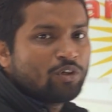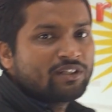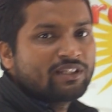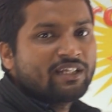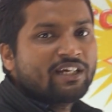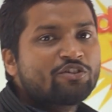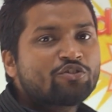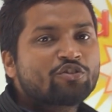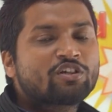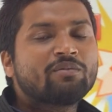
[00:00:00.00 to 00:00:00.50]

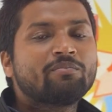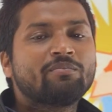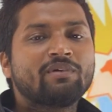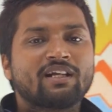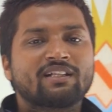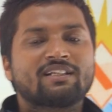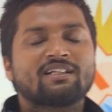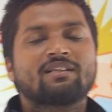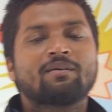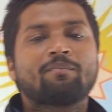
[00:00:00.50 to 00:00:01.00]
बोलते हैं जो कि
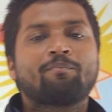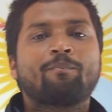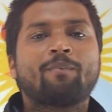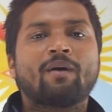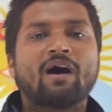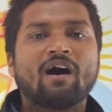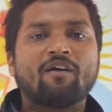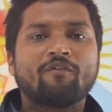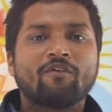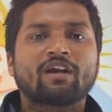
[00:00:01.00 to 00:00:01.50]
मिला था द
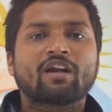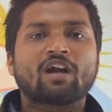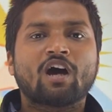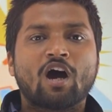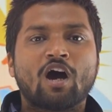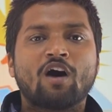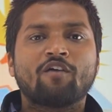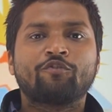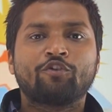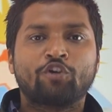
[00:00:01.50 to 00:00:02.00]
पावर
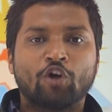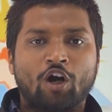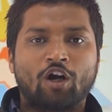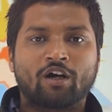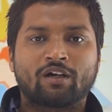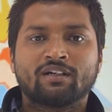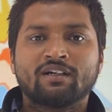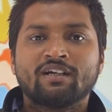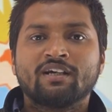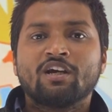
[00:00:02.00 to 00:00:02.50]
ऑफ
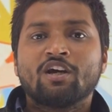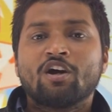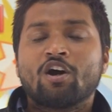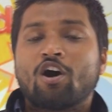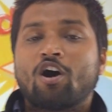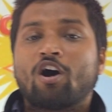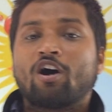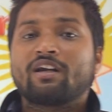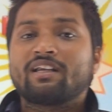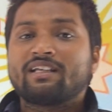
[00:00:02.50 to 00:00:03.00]

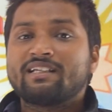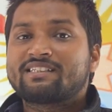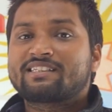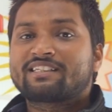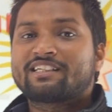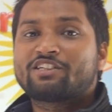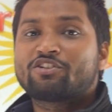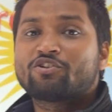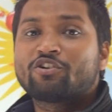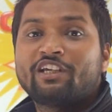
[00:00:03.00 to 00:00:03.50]
डॉग और
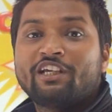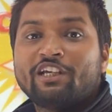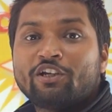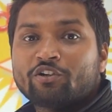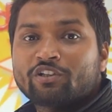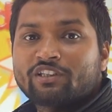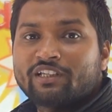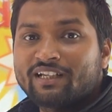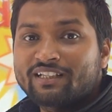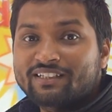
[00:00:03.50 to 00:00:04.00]
इसके जो
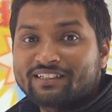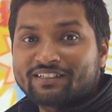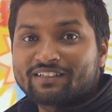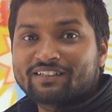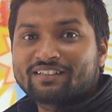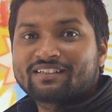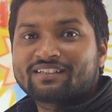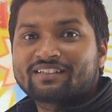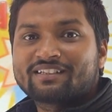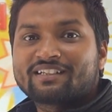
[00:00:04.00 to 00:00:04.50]
हीरो थे
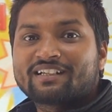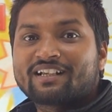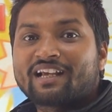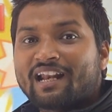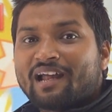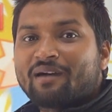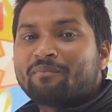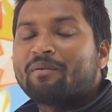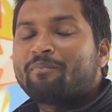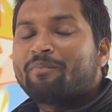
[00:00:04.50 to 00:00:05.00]
इनका
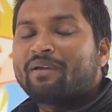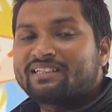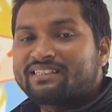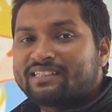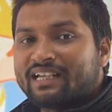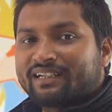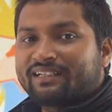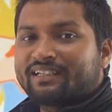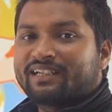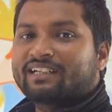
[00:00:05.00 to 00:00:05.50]
नाम है
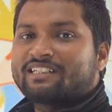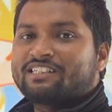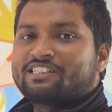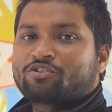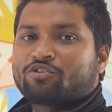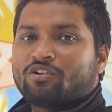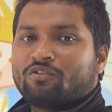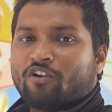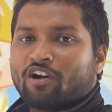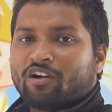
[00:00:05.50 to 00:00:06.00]
बेस्ट एक्टर का
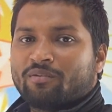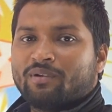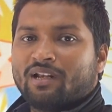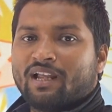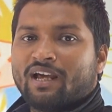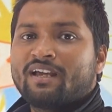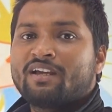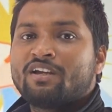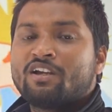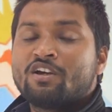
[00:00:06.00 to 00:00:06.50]
जिसको अवार्ड
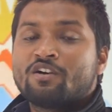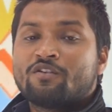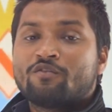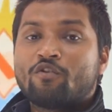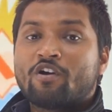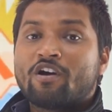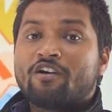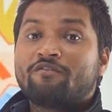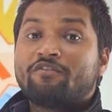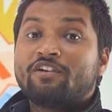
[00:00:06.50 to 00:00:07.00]
मिला है
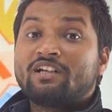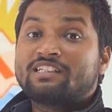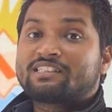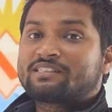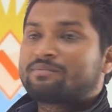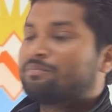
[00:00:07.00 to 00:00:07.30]
वो है विल